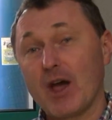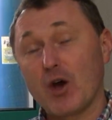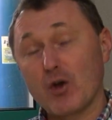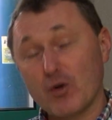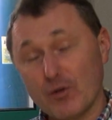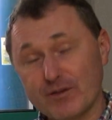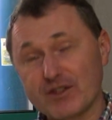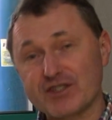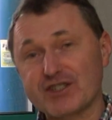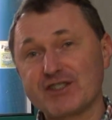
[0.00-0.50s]

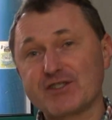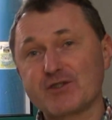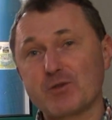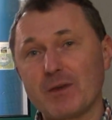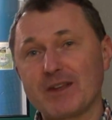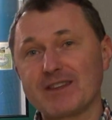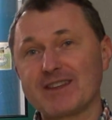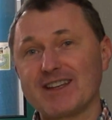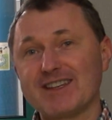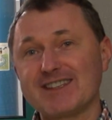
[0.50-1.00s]
również
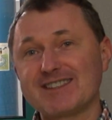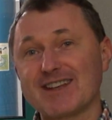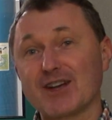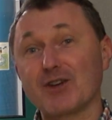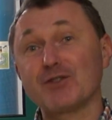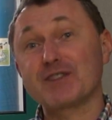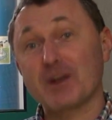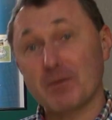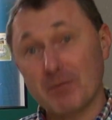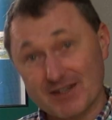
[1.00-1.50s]
instrumentalista,
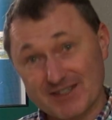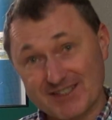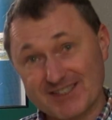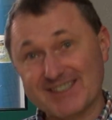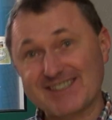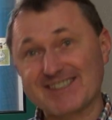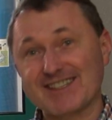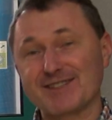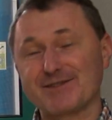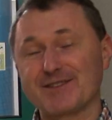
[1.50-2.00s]

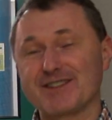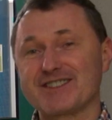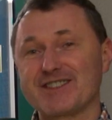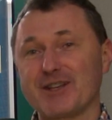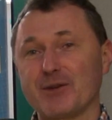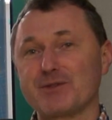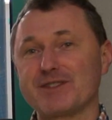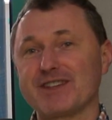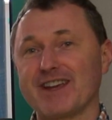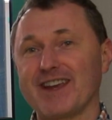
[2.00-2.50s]
kontrabasista z
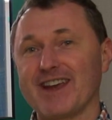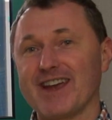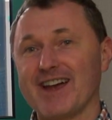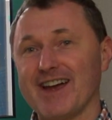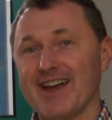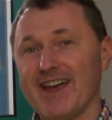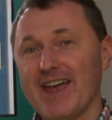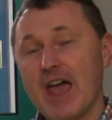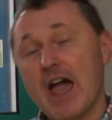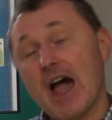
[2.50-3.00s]

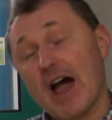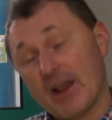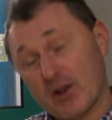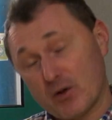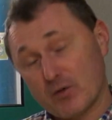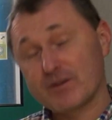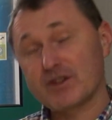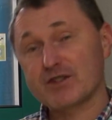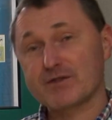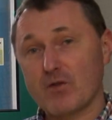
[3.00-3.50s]
wykształcenia, ale
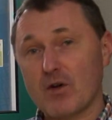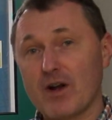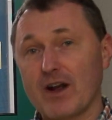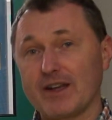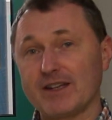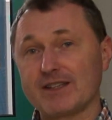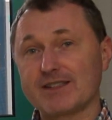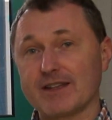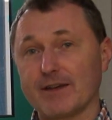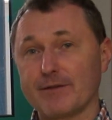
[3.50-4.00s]
również
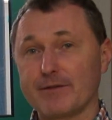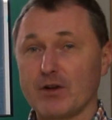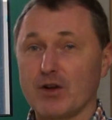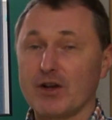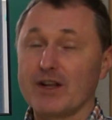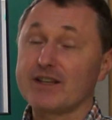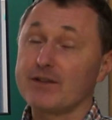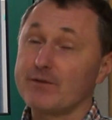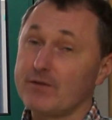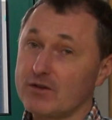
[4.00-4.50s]
wokalista,
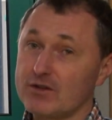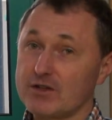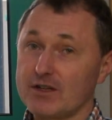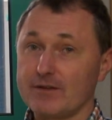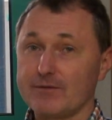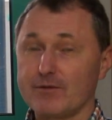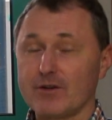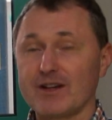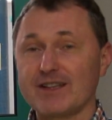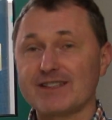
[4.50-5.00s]
wieloletni
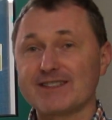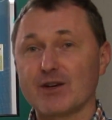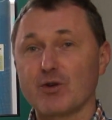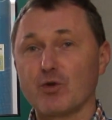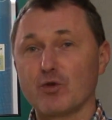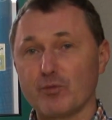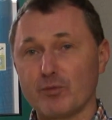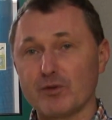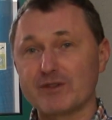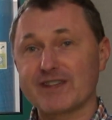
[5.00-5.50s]
wokalista
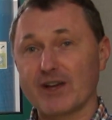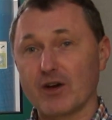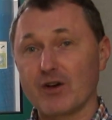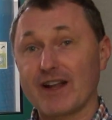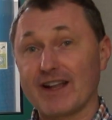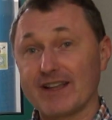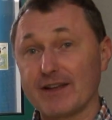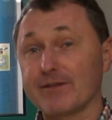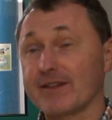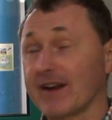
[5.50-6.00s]
chóru Polskiego
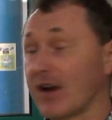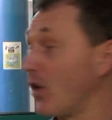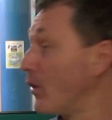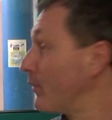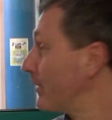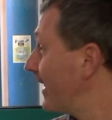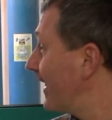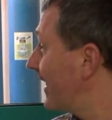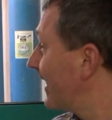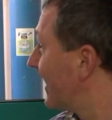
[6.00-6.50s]
Radia w
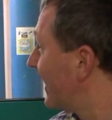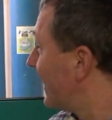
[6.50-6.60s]
Krakowie,